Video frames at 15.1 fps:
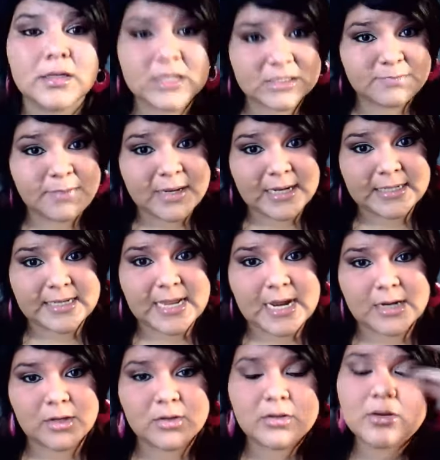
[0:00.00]
es para el
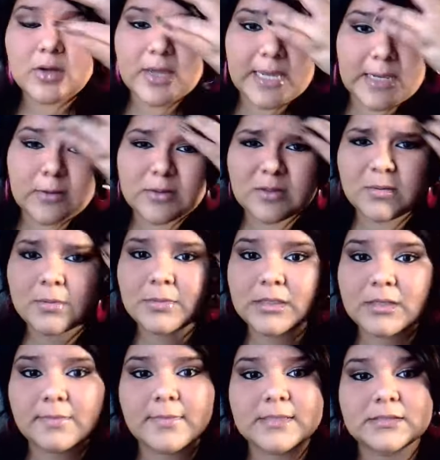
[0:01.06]
diario, eh,
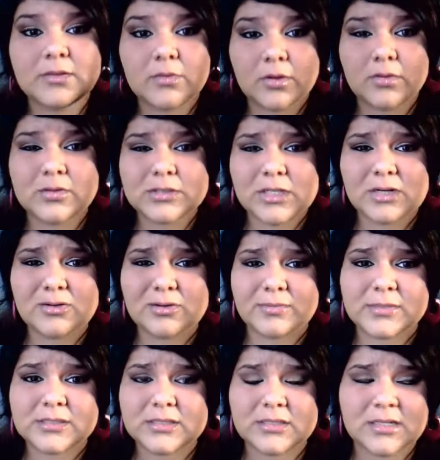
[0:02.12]
últimamente me he estado yendo hacia la
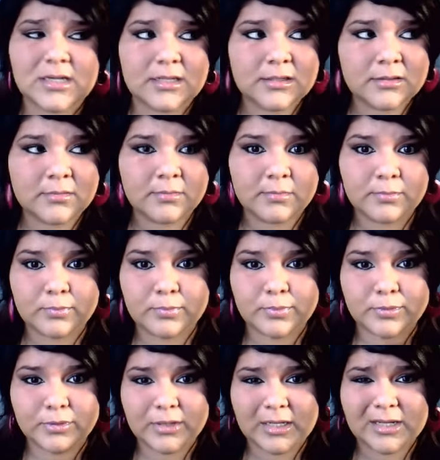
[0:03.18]
universidad
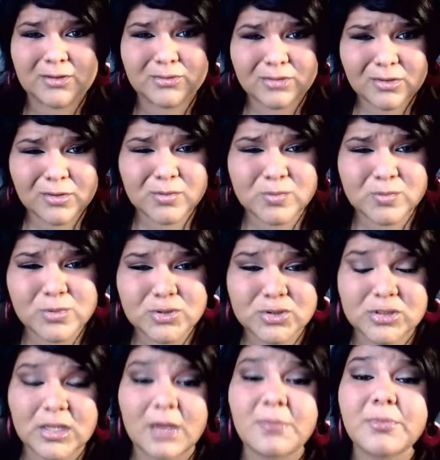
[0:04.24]
porque no tengo mucho
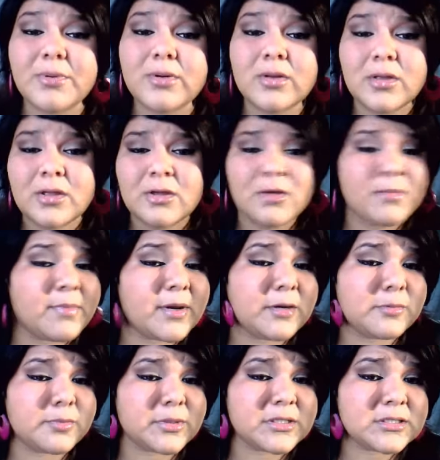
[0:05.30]
tiempo, pero
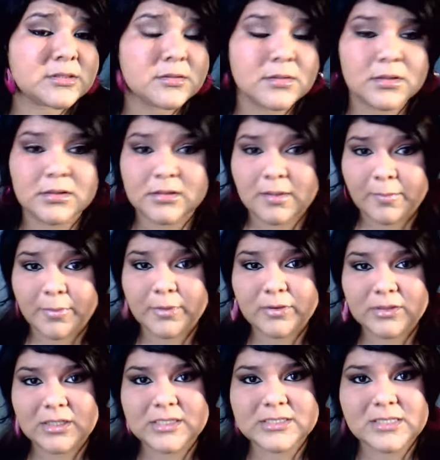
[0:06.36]
pues tampoco
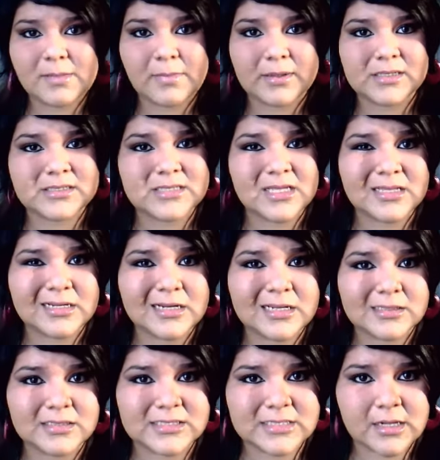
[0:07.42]
tienes la apariencia de ir
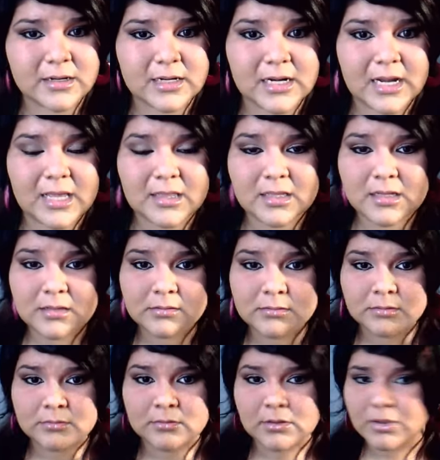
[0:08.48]
desarreglada,
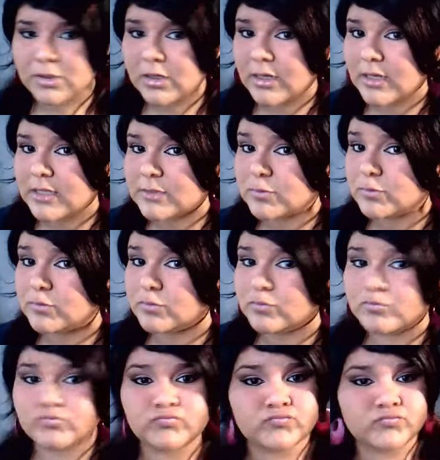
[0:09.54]
creo que es un